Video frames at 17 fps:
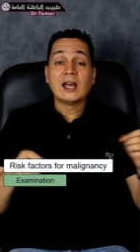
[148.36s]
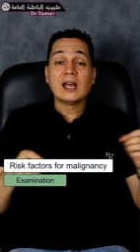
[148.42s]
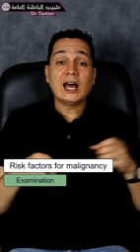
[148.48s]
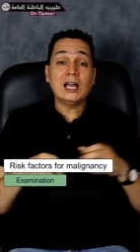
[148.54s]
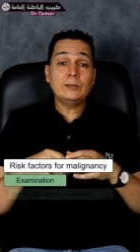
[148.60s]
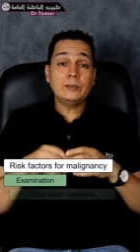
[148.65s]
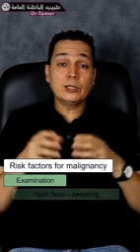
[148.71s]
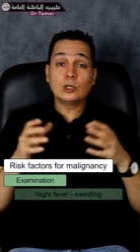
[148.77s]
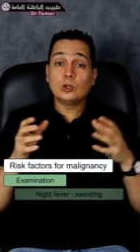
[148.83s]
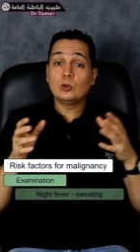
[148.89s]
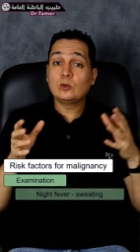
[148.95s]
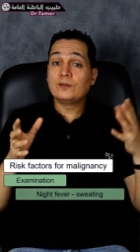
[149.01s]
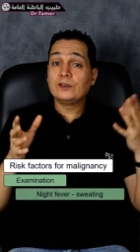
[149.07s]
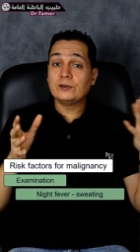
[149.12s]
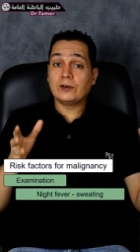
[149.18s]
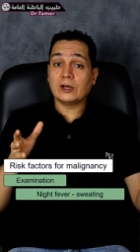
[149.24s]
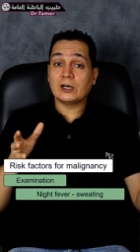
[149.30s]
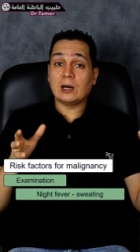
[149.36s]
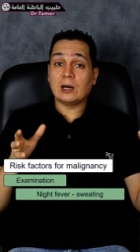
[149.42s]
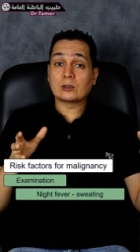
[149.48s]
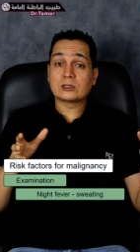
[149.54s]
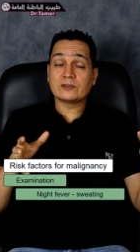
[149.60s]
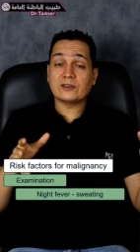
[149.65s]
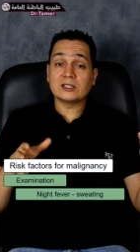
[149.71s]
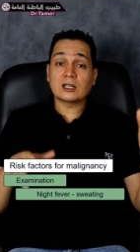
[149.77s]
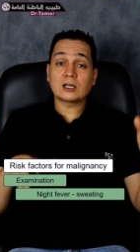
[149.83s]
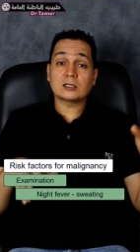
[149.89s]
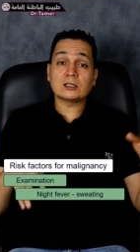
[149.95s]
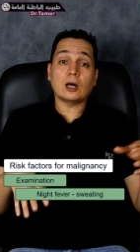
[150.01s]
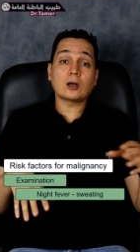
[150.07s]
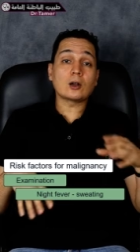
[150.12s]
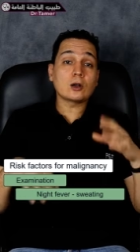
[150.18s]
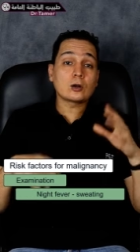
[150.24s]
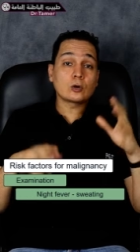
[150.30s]
هل بيجيله فيفر او ارتفاع درجه
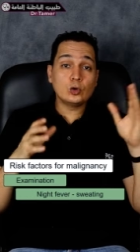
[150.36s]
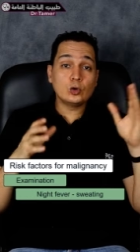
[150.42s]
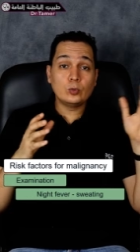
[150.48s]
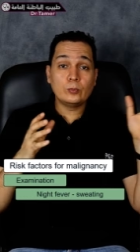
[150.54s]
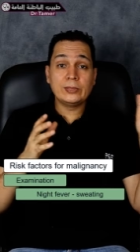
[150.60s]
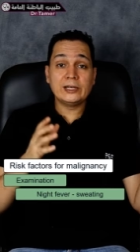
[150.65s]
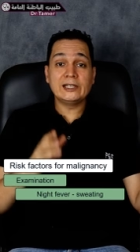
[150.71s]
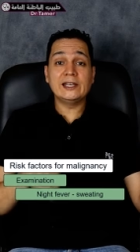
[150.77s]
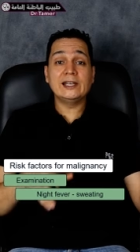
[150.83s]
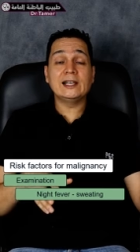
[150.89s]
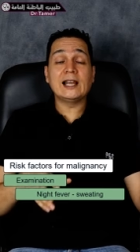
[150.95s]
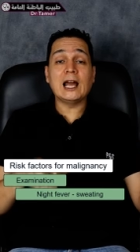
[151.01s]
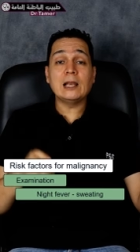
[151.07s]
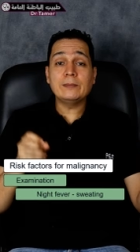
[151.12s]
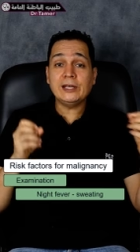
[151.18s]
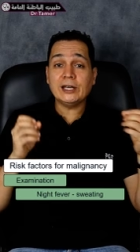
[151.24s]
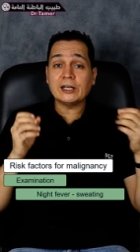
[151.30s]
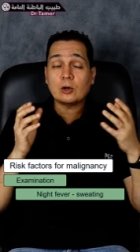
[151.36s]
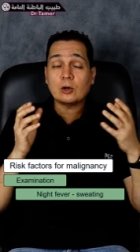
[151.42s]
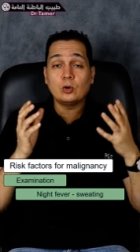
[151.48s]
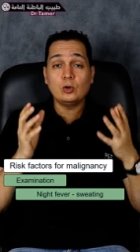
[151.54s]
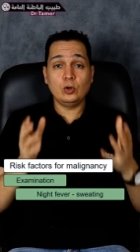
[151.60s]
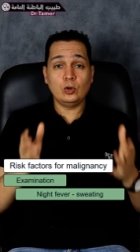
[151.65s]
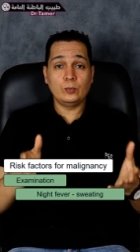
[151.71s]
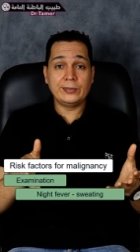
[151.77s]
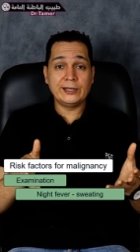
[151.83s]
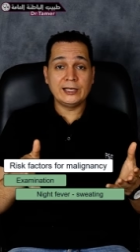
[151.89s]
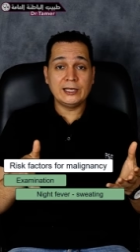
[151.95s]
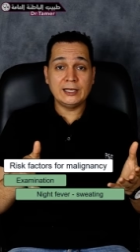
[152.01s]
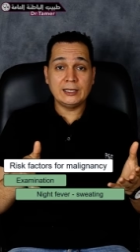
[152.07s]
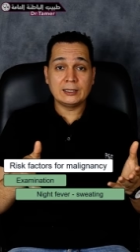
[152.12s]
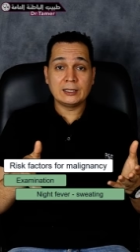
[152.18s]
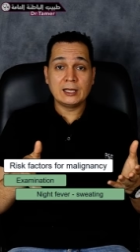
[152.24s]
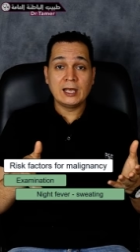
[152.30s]
حراره كل يوم بالليل هل بيعرق كل يوم
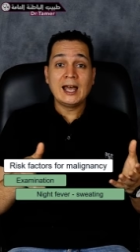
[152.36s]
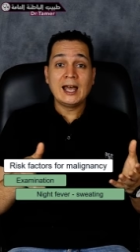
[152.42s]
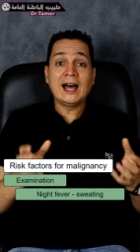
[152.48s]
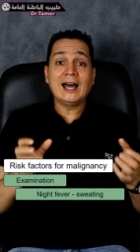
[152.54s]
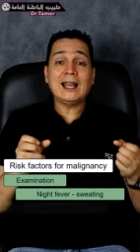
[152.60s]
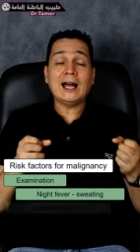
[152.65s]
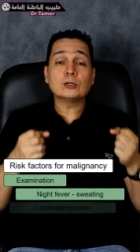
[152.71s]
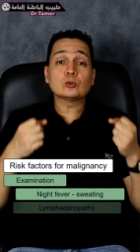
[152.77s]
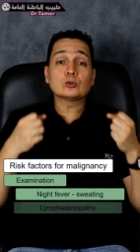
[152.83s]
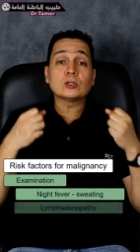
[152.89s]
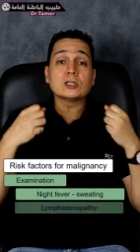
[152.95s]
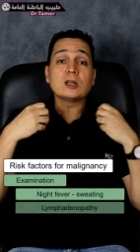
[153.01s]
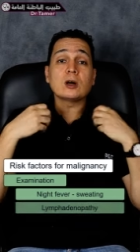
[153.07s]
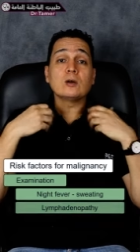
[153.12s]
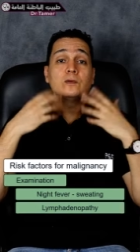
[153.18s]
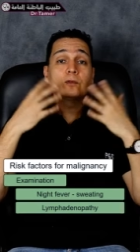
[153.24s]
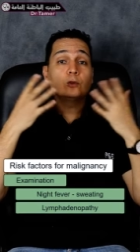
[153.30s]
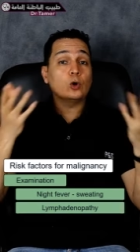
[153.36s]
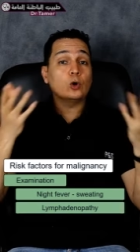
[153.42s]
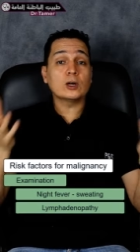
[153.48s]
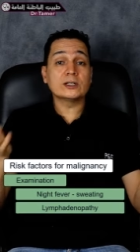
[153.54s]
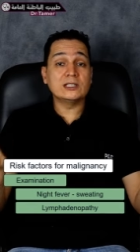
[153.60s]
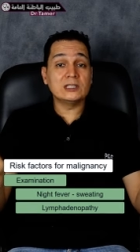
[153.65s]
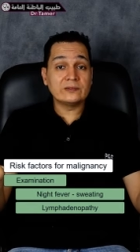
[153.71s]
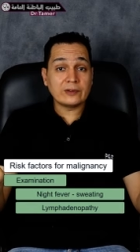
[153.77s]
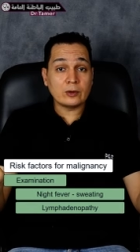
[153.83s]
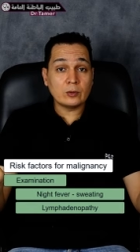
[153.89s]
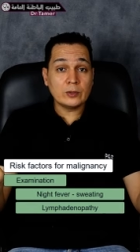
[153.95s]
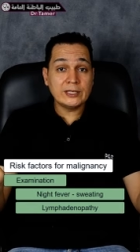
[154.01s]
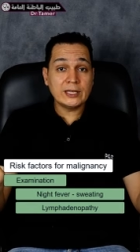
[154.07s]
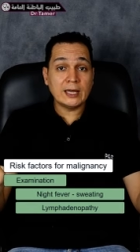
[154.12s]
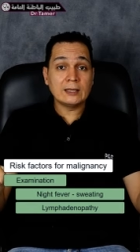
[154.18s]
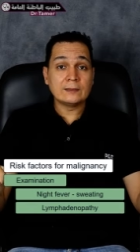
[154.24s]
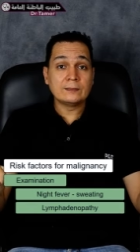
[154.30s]
بالليل هل عنده تضخم في العقد
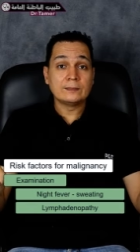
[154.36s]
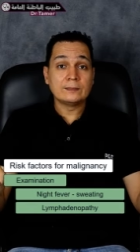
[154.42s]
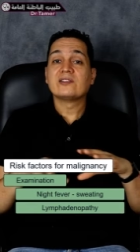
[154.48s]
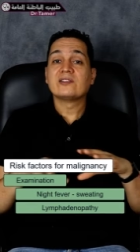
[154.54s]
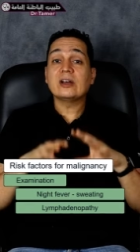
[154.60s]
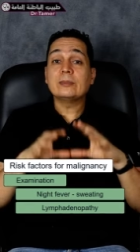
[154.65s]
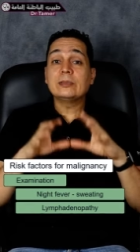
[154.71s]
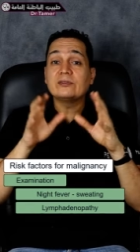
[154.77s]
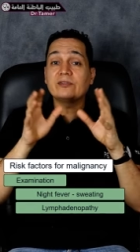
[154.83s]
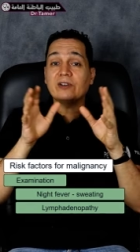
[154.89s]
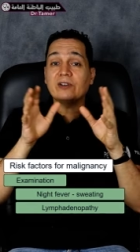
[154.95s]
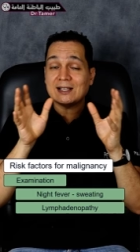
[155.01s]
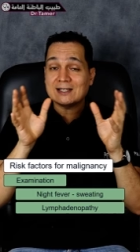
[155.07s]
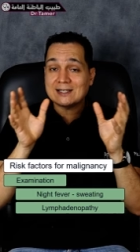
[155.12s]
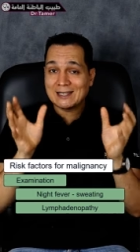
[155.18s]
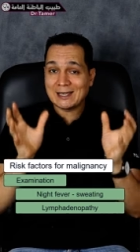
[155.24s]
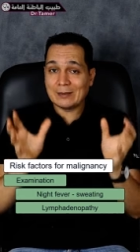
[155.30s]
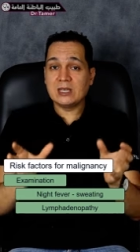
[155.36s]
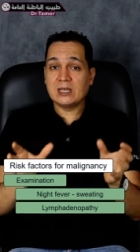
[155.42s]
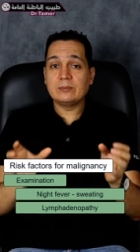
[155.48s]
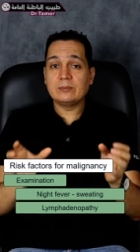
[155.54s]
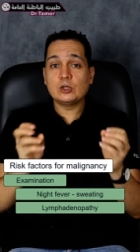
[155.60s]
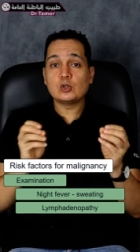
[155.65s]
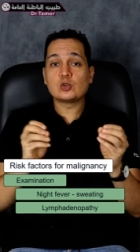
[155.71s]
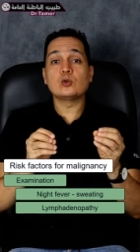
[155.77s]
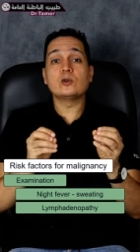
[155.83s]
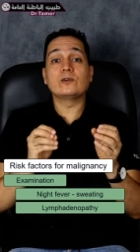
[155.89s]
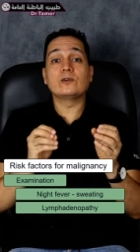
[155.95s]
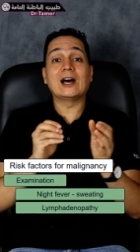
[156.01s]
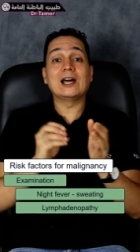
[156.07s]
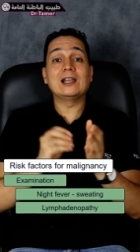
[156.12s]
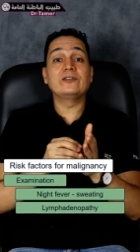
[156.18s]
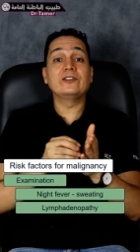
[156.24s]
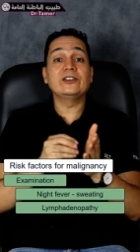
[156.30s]
الليمفاويه فبالفحص كمان بنشوف
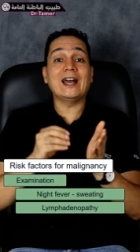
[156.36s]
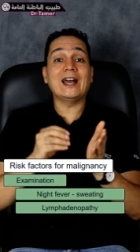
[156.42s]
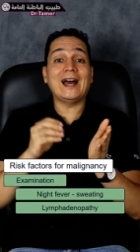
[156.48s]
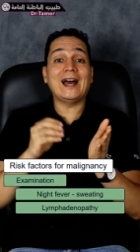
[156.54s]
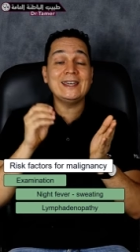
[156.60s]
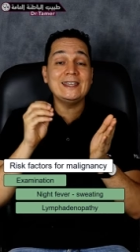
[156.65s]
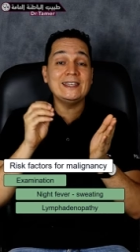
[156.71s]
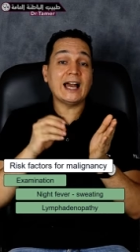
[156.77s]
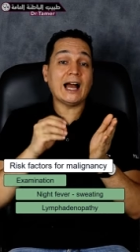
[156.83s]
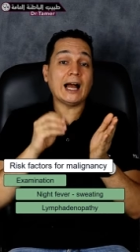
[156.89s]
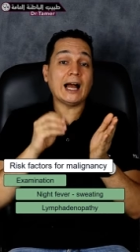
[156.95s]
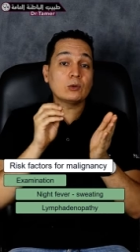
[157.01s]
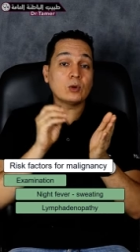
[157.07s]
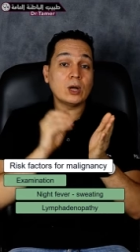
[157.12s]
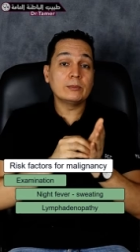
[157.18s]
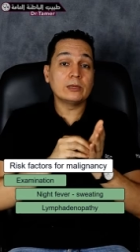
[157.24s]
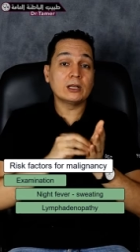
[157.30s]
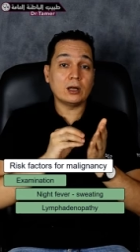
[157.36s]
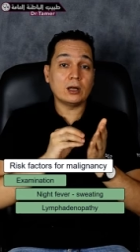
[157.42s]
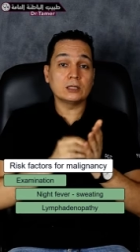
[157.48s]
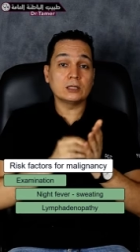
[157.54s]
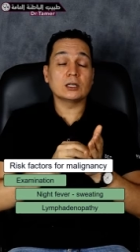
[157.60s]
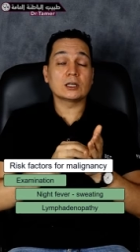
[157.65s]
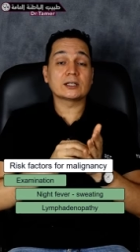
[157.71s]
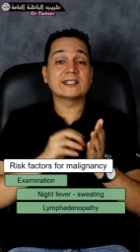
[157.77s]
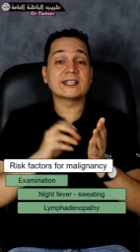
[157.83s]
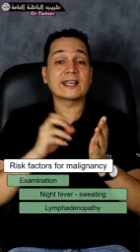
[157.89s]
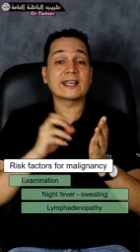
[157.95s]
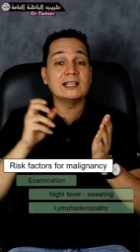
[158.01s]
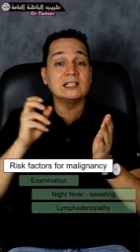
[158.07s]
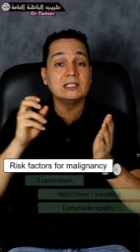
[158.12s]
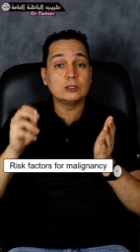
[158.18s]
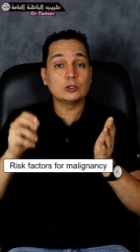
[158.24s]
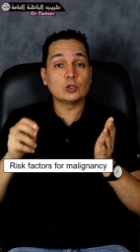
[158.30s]
هل في اي عوامل خطر
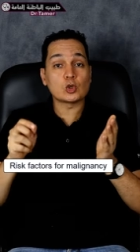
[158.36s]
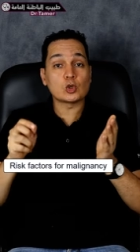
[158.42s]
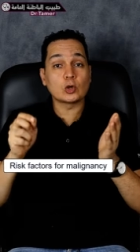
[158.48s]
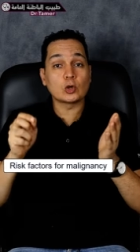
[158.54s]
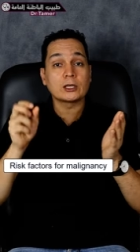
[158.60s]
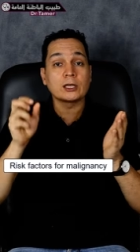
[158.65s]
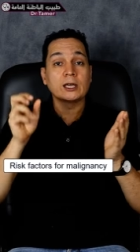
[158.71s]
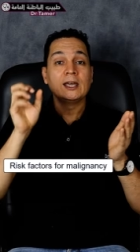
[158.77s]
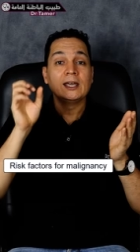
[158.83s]
تخليك تشك